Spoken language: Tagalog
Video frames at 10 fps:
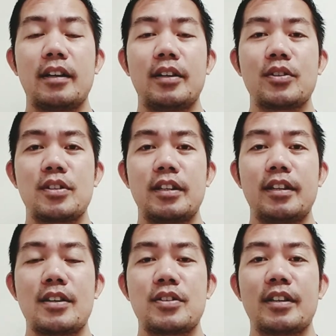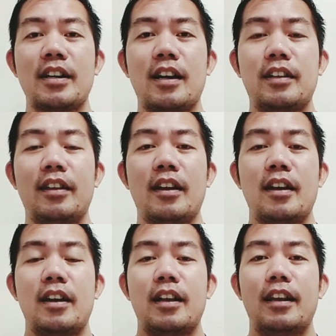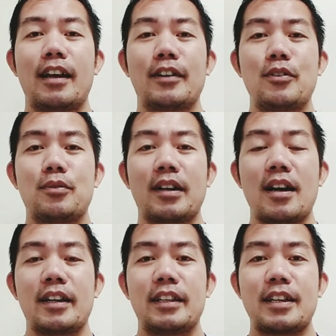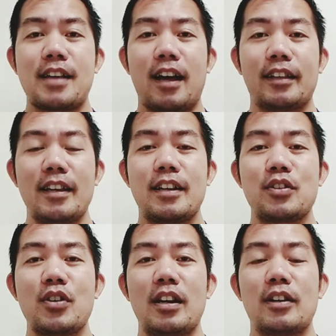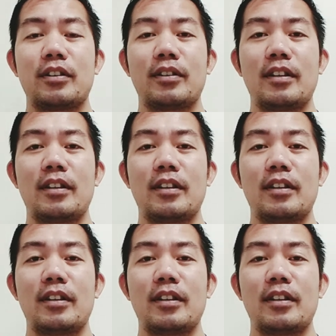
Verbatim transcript: Instead na si God lang yung nakakita sa atin at siya lang